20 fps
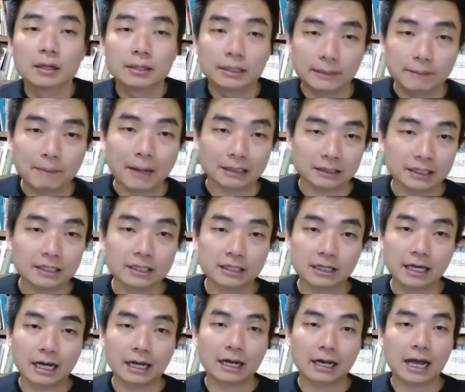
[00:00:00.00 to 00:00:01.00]
你绑定
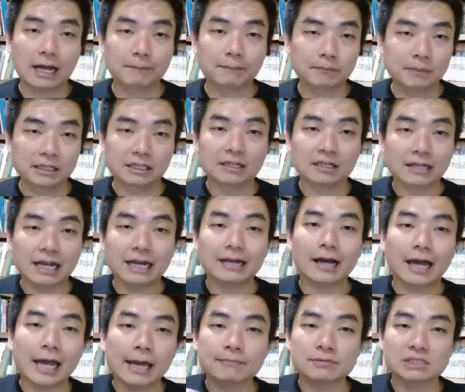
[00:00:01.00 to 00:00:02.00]
银行卡，你的那
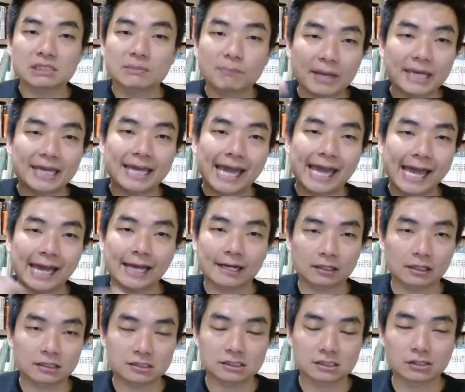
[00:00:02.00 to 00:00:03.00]
个 apps 被
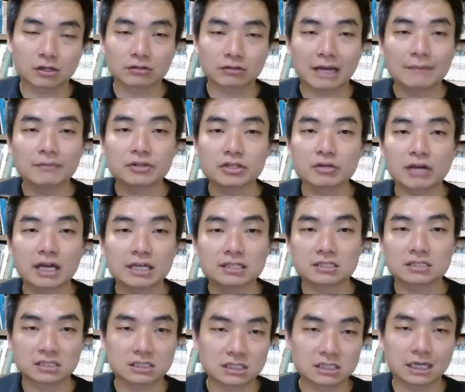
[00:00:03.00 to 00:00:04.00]
hack 的时候，他们就可以
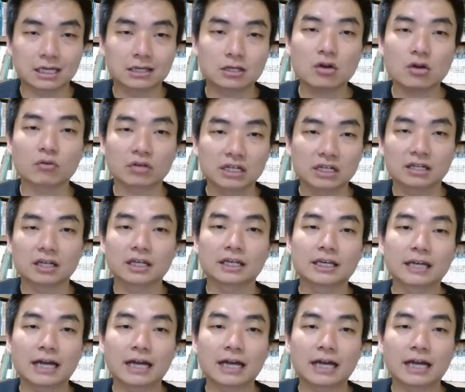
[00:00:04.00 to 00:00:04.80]
直接用你